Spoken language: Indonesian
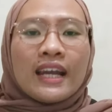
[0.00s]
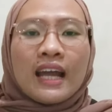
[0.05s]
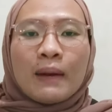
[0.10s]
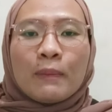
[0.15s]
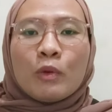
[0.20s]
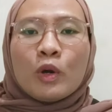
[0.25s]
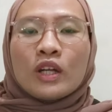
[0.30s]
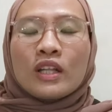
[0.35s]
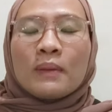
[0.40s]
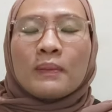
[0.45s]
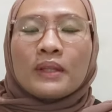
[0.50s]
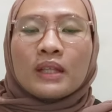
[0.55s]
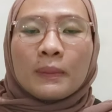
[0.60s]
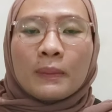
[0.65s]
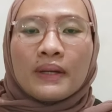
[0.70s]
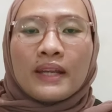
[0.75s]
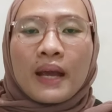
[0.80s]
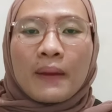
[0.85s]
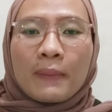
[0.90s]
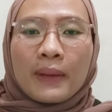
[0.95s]
Nah, buat
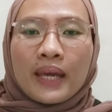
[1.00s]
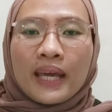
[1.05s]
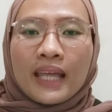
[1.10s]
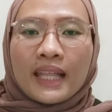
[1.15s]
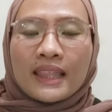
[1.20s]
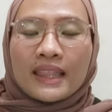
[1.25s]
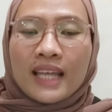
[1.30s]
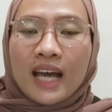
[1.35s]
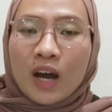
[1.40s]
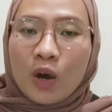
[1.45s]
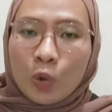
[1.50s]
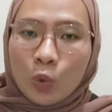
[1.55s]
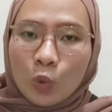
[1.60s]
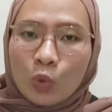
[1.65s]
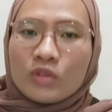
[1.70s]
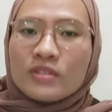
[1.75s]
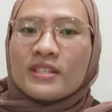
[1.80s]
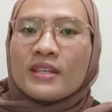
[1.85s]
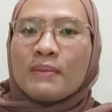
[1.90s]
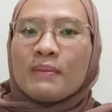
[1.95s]
teman-teman yang pengen
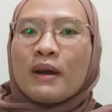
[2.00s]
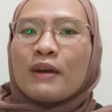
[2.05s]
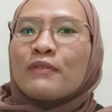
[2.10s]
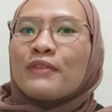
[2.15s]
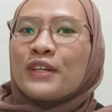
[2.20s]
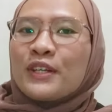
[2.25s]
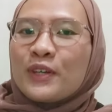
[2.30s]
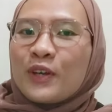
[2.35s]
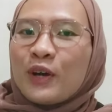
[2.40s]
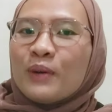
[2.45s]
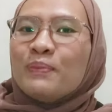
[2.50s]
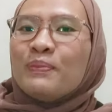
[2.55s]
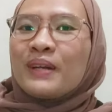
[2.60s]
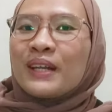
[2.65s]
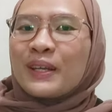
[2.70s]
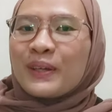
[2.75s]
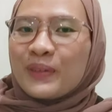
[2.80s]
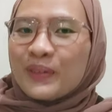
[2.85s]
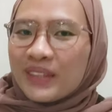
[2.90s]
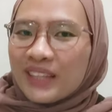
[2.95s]
tahu, simak video
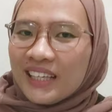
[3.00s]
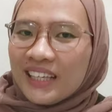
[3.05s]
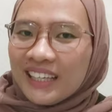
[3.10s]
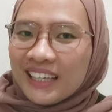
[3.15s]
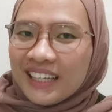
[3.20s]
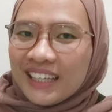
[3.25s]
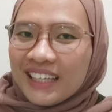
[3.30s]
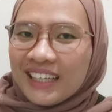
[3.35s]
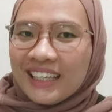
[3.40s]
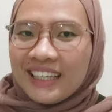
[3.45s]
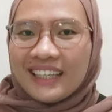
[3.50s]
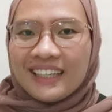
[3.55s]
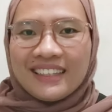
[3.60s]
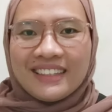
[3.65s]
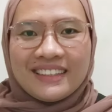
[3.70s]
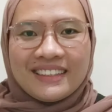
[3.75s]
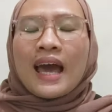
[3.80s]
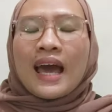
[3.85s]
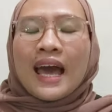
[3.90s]
berikut ini.